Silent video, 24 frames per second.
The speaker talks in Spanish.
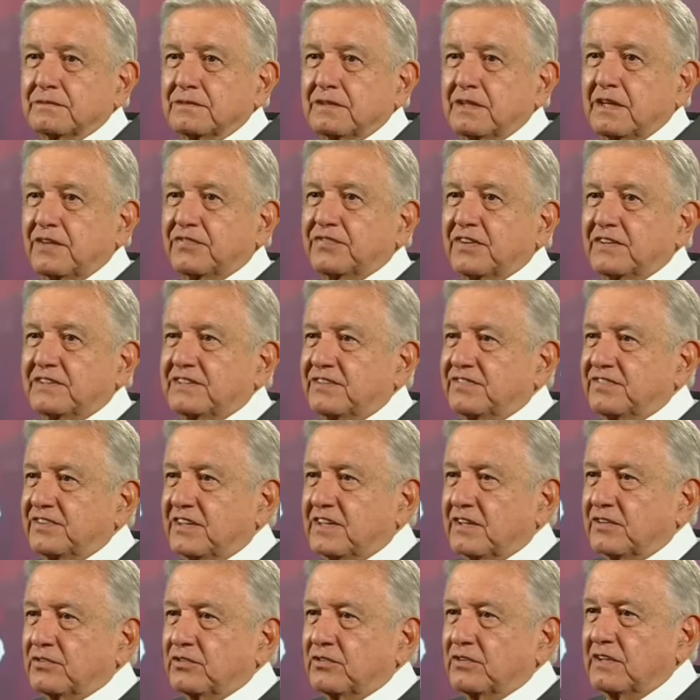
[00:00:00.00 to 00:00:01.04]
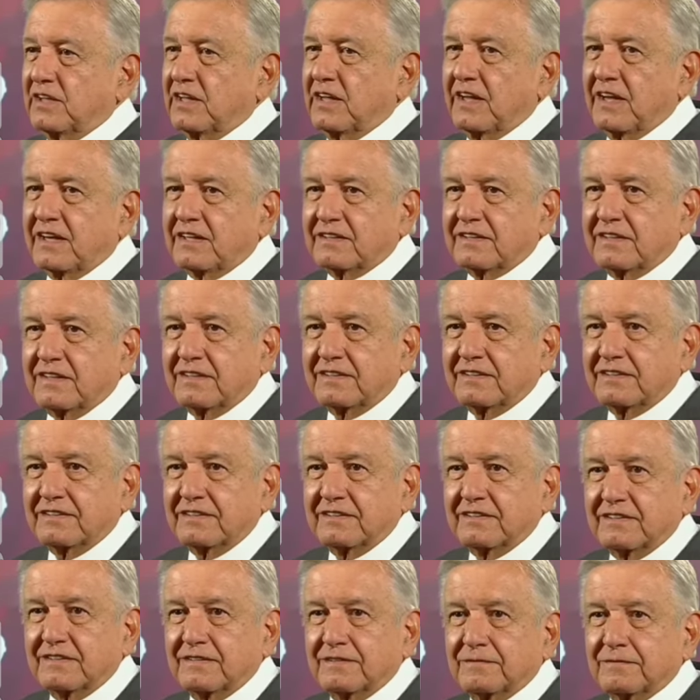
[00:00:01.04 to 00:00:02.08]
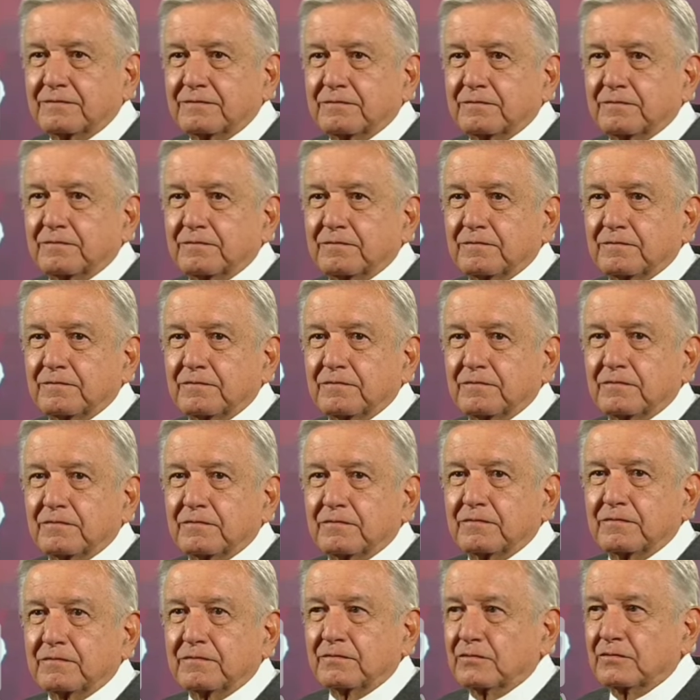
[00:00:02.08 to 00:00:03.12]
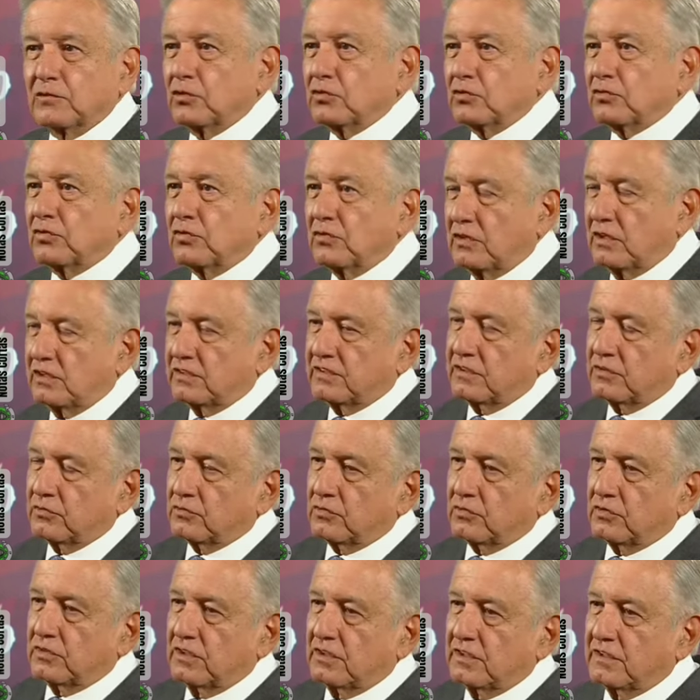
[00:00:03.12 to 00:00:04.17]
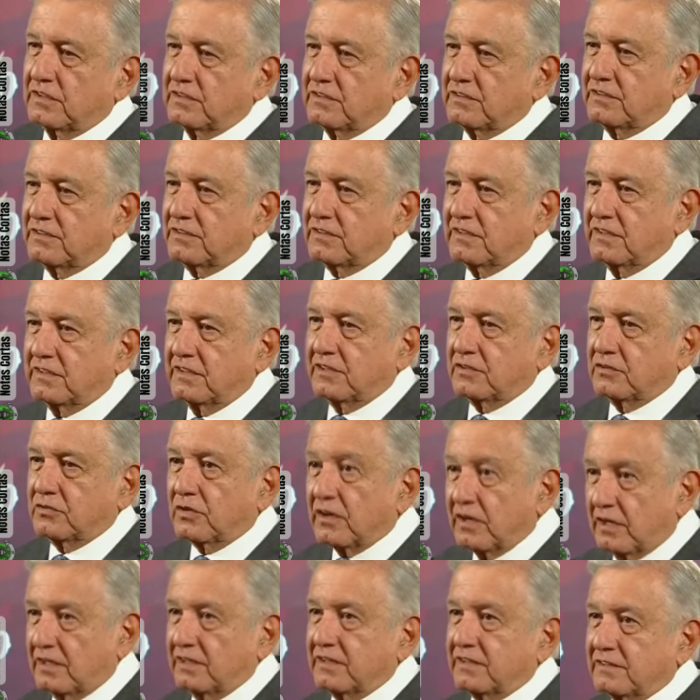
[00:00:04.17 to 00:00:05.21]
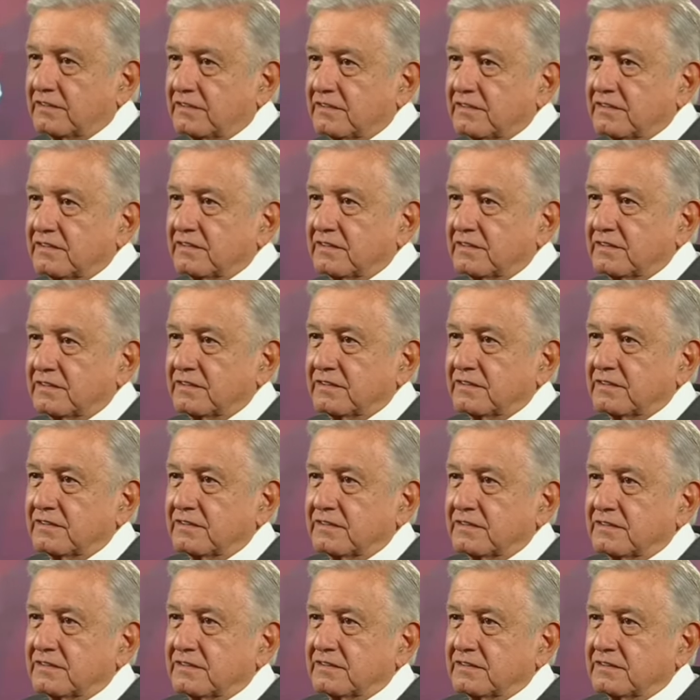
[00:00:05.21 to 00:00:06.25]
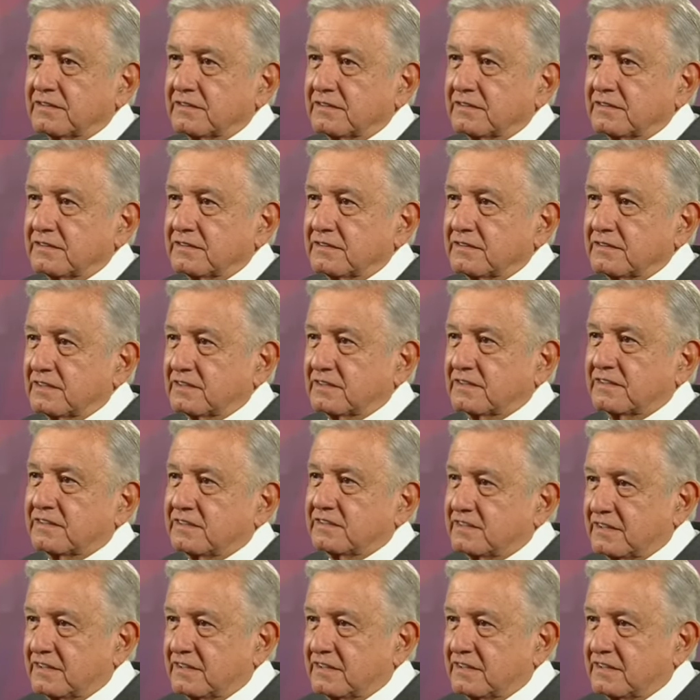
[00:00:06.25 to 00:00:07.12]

y la falsificación de actas, no son las autoridades electorales las que